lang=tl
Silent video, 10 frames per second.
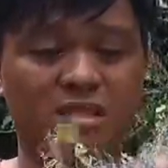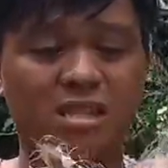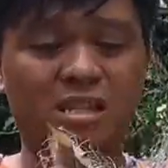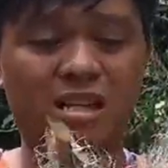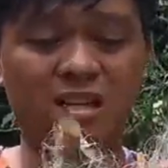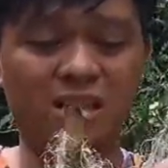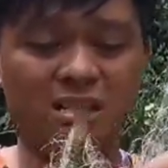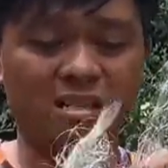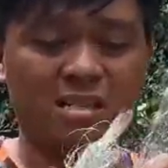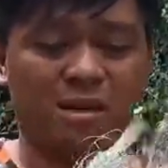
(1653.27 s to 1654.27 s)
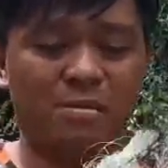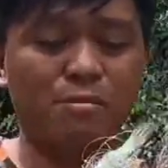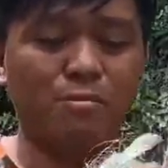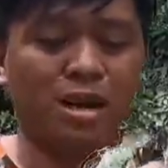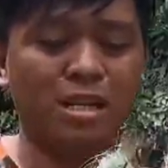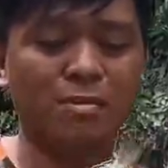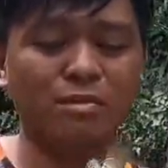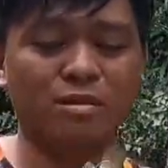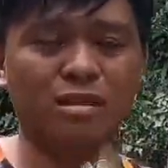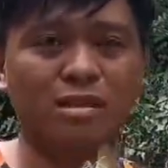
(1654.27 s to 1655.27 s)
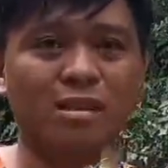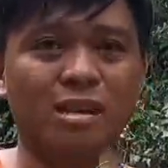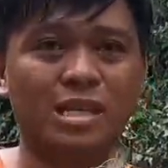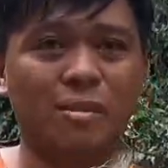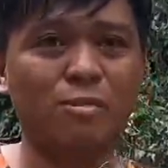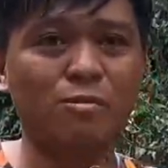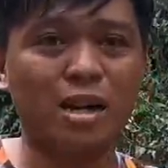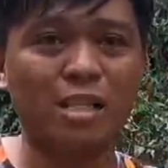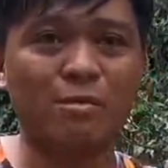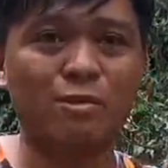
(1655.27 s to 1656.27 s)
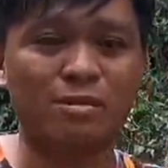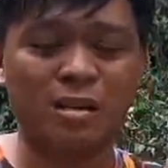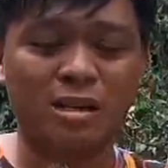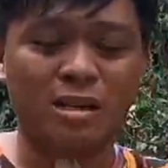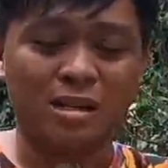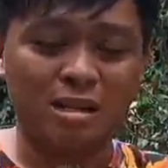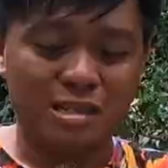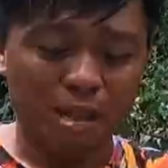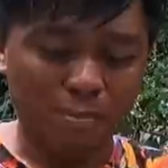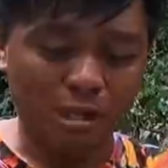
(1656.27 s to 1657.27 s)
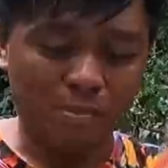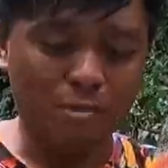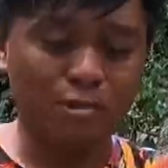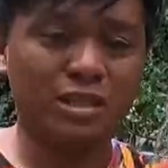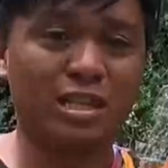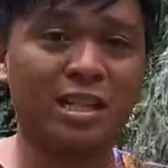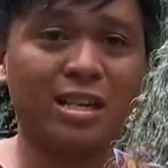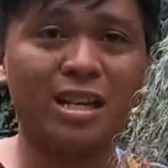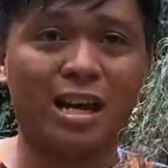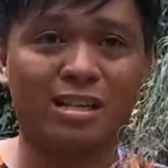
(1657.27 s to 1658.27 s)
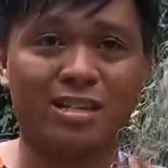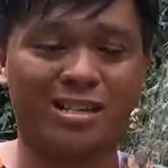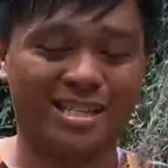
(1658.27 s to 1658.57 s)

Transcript: 600. Sabi mo, mahal, sabo. Sabi mo, mahal, sabo. Tapos sabi mo, 600 lang.